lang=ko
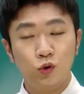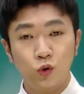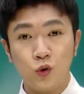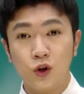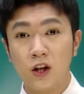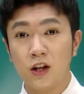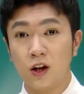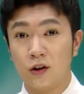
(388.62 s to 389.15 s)

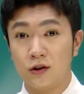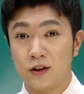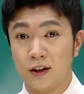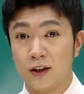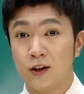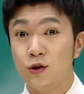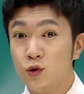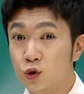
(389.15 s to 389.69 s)

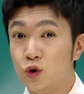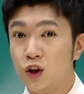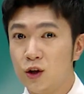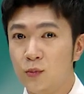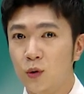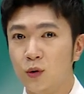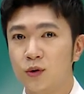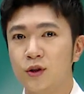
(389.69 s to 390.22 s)
유기견들,
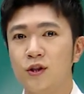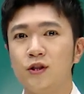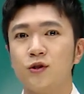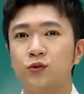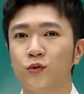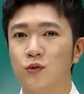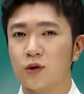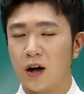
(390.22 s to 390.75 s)

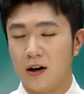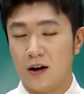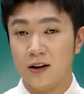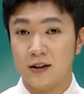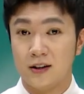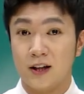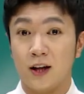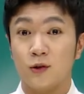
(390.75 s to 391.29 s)
유기모들
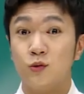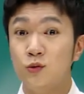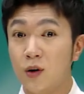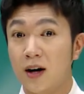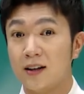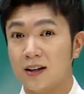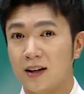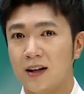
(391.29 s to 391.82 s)
이렇게
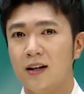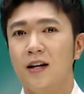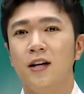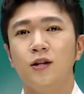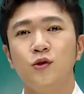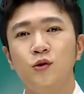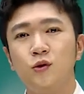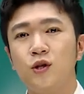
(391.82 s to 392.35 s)
구하기,
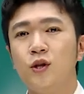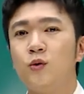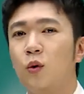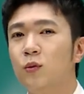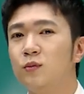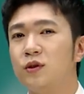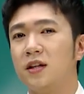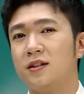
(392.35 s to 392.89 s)

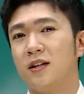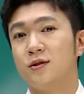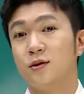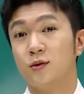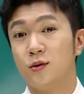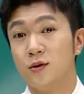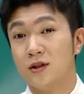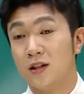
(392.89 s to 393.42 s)
유기동물에
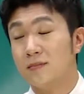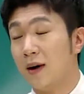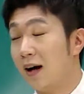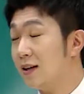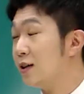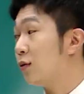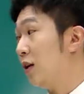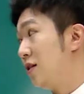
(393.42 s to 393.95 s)
대해서도 이제
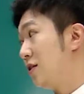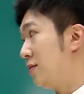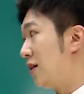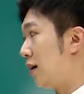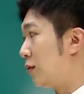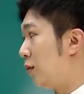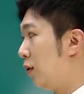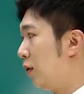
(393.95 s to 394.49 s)
많이 관심을
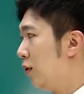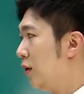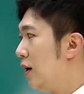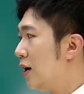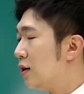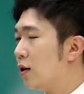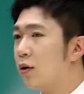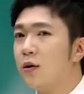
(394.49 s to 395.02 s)
갖고
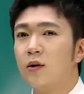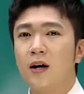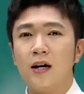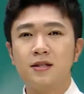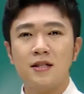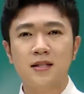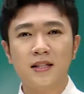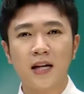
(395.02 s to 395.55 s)
여러
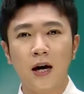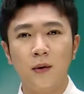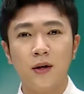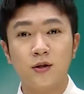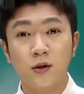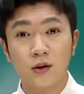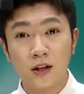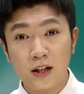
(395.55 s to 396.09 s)
가지
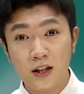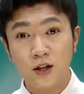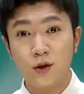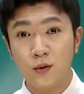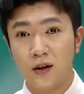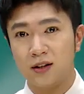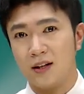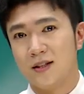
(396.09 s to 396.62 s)
사회적
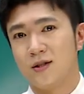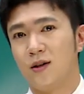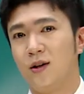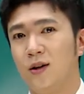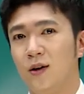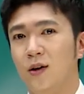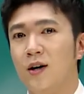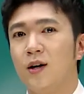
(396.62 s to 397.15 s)
이슈에
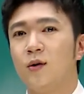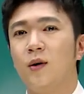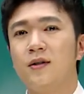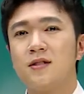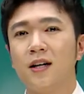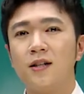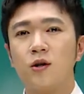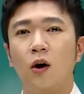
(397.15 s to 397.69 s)
대해서
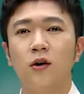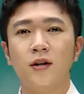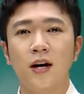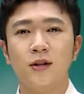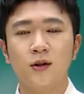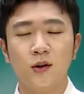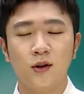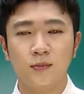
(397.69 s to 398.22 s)
굉장한
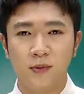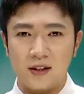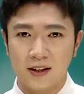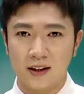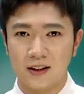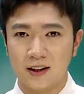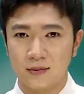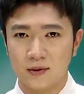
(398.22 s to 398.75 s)
영향력을
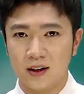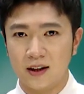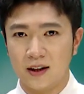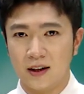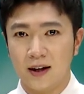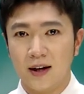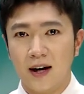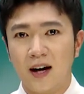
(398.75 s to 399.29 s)
미치기
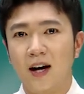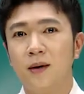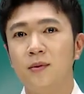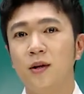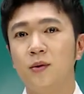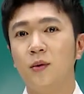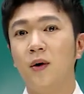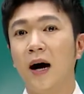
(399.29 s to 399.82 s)
때문에
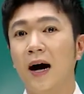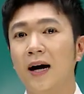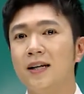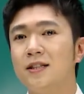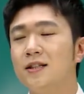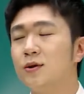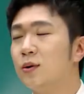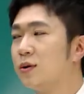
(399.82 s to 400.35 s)
아무래도
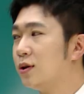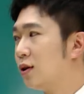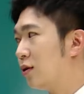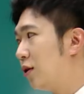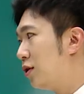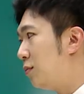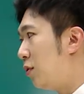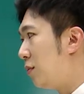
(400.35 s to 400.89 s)
아이들도 그런
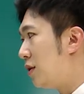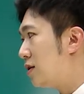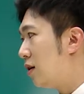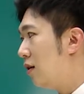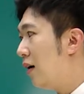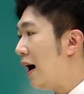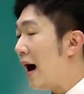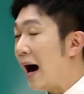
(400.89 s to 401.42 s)
거를
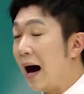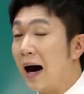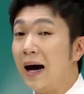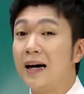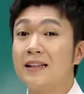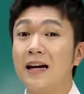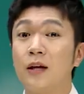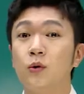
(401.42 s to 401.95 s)
보면서
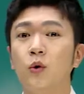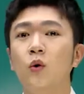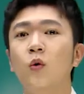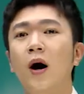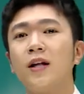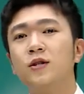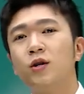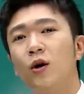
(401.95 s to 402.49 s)
아, 나도
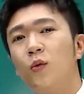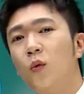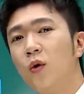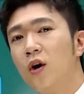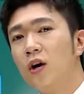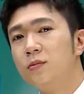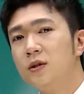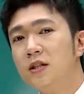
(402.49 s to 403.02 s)

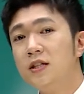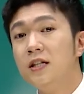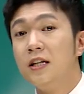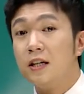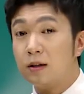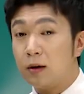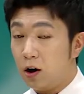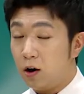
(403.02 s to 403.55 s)
환경오염을
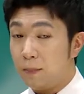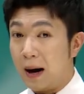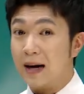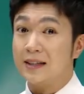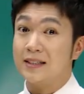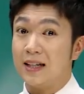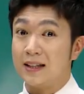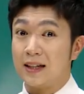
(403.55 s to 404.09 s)

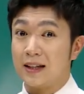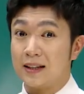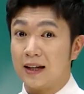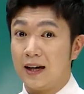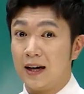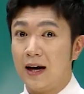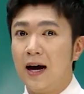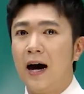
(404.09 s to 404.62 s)
방지해야
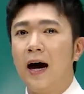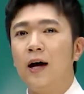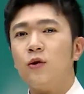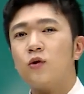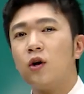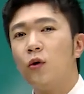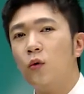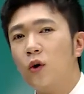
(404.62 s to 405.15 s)
되겠다,
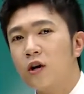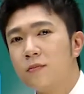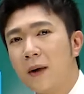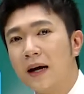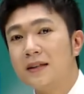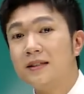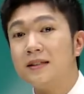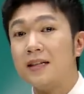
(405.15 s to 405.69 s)
환경오염을
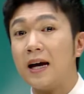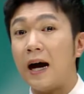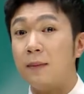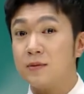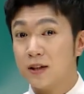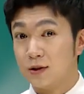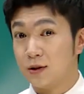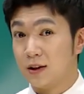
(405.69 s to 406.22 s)
막는데
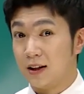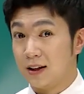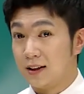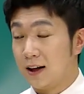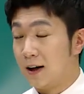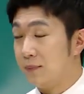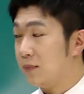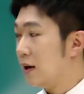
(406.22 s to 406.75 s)
앞장서야
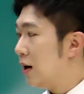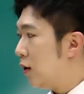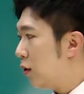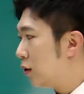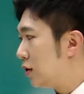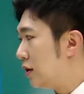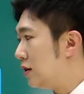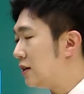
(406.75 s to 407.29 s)
되겠다,
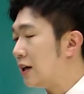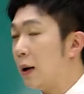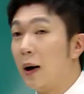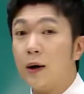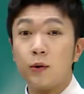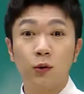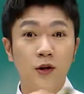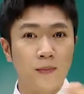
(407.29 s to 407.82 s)
혹은
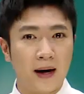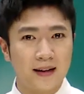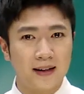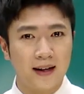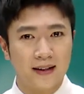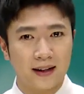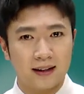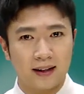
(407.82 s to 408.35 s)
재활용을 많이
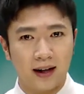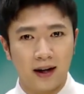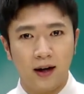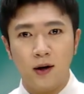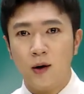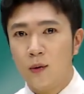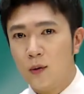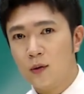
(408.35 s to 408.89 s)
해야 되겠다,
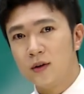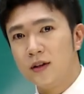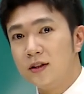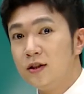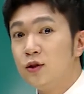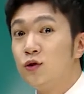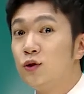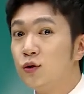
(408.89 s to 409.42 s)

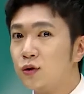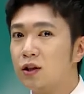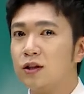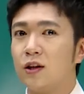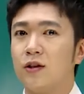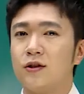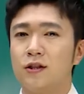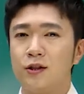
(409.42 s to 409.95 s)
혹은
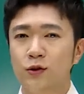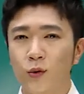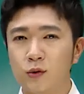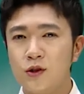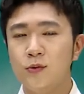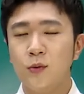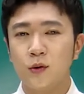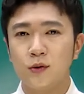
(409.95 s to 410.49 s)
유기견들,
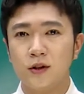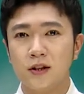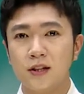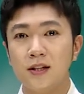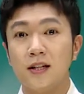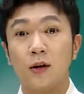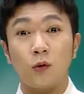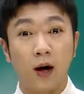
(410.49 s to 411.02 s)

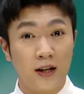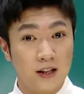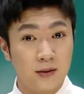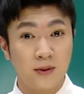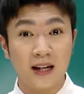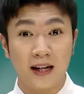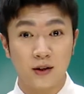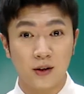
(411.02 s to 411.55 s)
유기묘들을
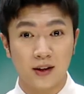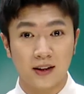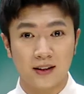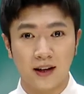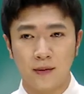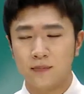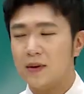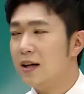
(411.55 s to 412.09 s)
관심을 가져야
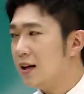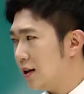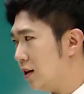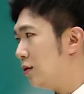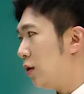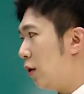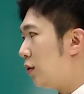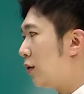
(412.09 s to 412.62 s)
되겠다,
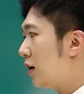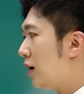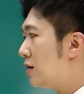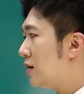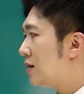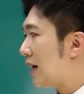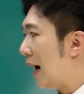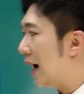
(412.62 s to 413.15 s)
이런 여러
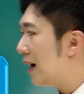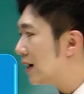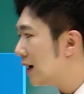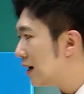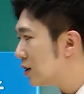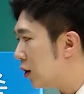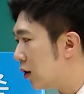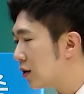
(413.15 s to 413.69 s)
가지
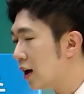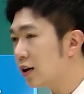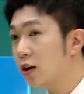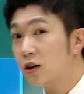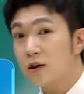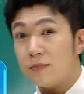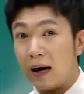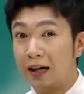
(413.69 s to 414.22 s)
다양한
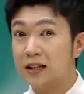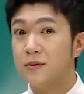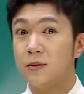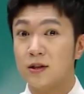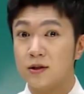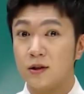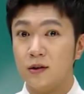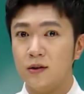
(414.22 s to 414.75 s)
영향력을
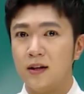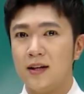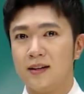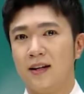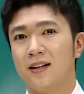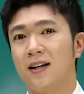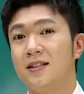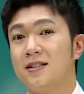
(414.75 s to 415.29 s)
받으면서
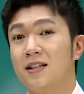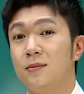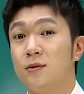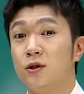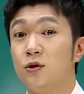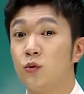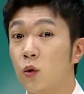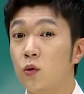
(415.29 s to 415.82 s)
내가 이
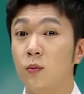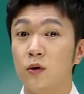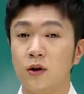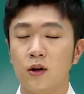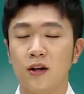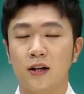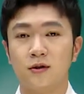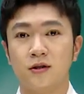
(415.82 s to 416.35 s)
사람들을
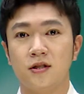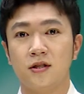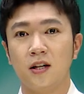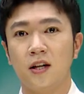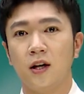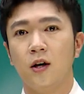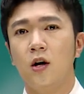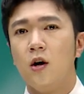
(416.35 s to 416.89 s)
롤모델로 가졌을
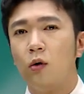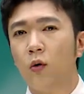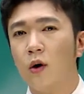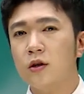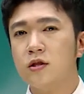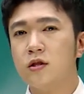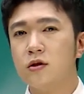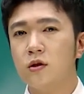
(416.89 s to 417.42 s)
때
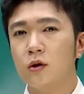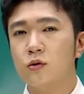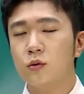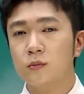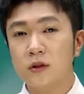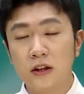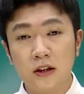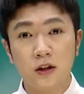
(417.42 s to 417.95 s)
훨씬 더
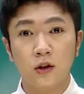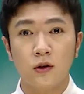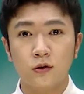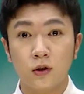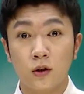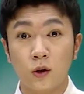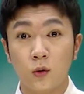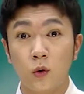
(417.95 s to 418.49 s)
좀
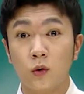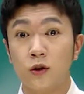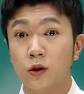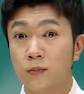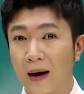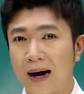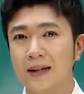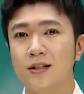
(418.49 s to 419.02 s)
긍정적이고 그리고
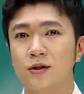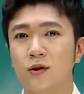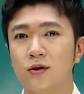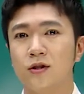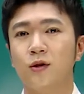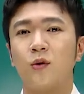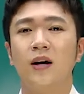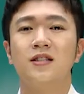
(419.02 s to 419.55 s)
많은
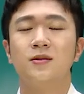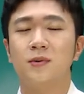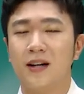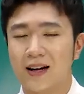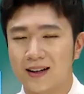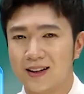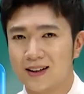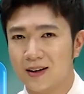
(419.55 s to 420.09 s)
것들에 관심을
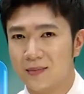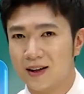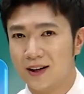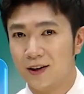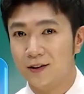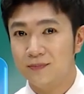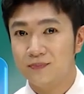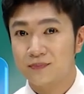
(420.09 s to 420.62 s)
갖게 된단
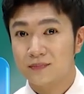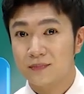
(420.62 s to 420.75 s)
말이에요.